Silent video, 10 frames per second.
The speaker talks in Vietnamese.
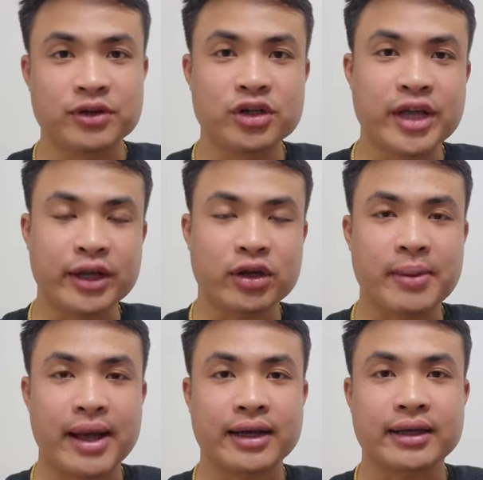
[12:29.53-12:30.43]
vừa hướng dẫn cho các
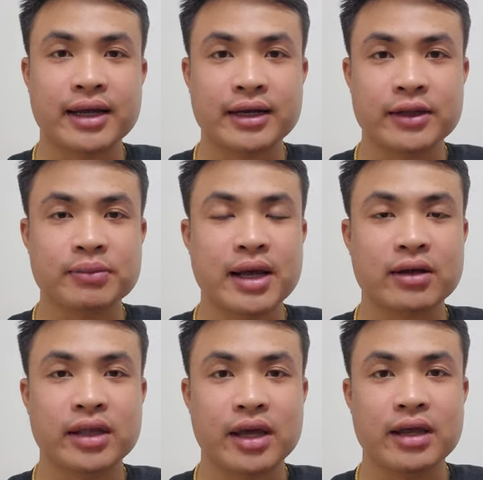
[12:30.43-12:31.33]
bạn cách để chúng ta
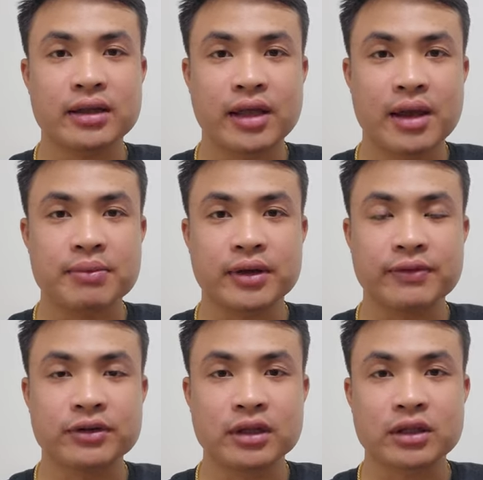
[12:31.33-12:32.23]
có thể thêm những
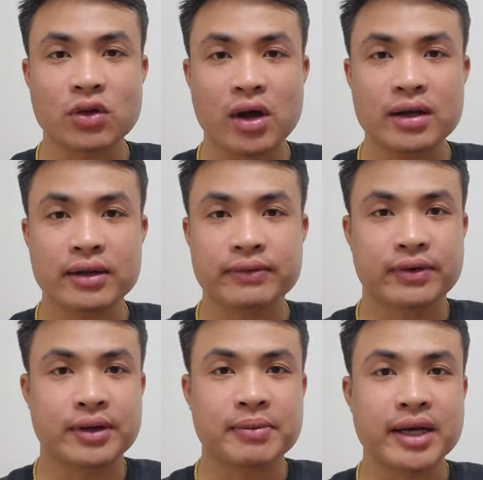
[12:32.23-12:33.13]
phương thức thanh toán
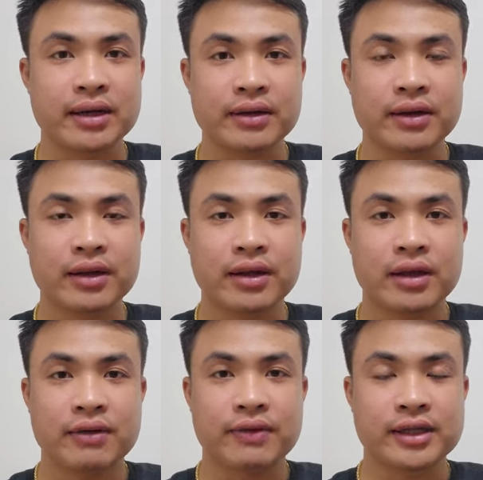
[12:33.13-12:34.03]
vào trong Binance
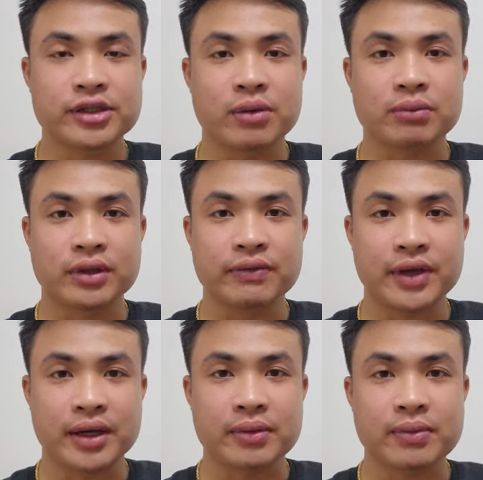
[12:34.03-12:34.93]
và sử dụng tiền
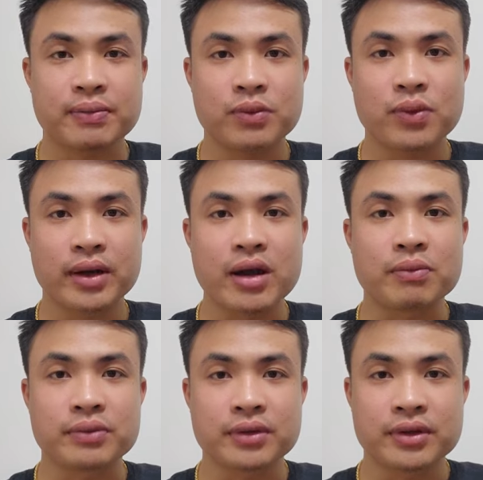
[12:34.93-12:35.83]
Việt mua
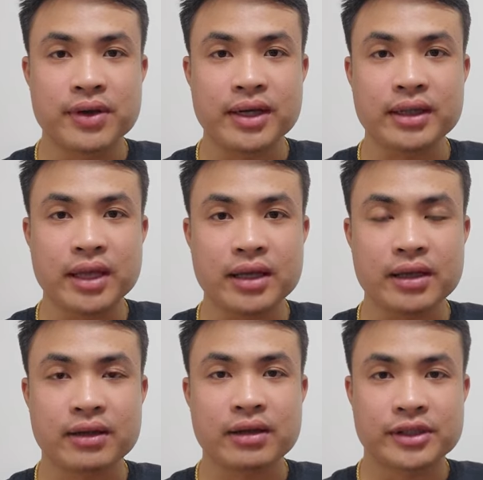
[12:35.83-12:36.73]
đồng USDT
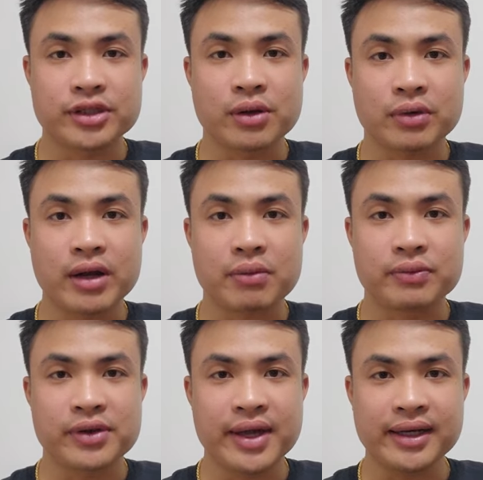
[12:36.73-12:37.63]
và sử dụng cái
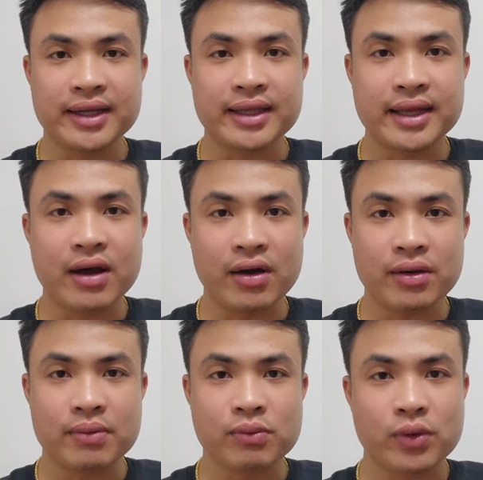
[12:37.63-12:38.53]
đồng USDT
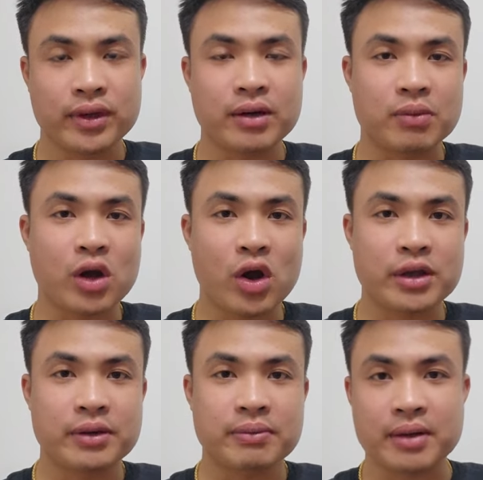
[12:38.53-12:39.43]
đó mua những đồng coin
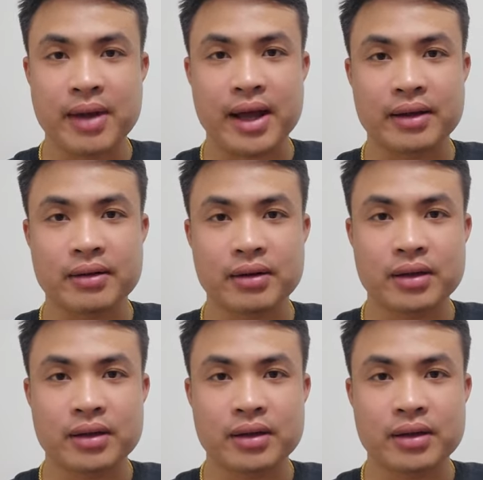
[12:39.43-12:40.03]
mà các bạn